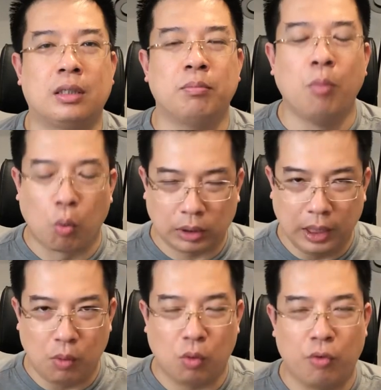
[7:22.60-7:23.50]
mục
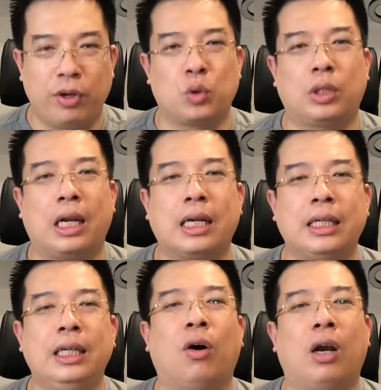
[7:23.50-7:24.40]
tiêu của việc chúng ta đang
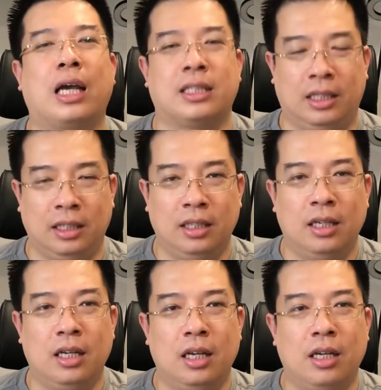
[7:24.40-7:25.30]
đi đó là gì,
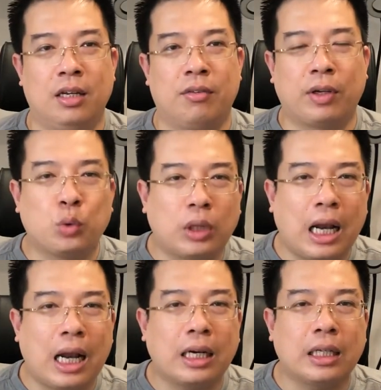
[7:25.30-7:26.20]
và chúng ta
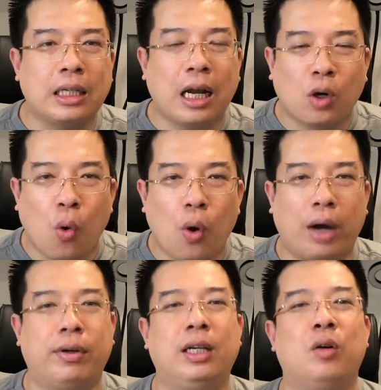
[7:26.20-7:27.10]
đang cố
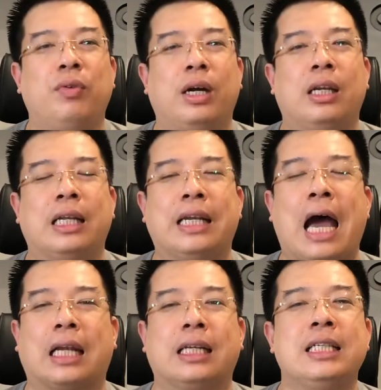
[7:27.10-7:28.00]
gắng phấn đấu vậy là để
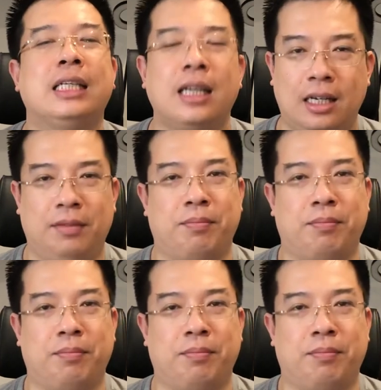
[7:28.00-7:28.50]
đạt cái gì đây?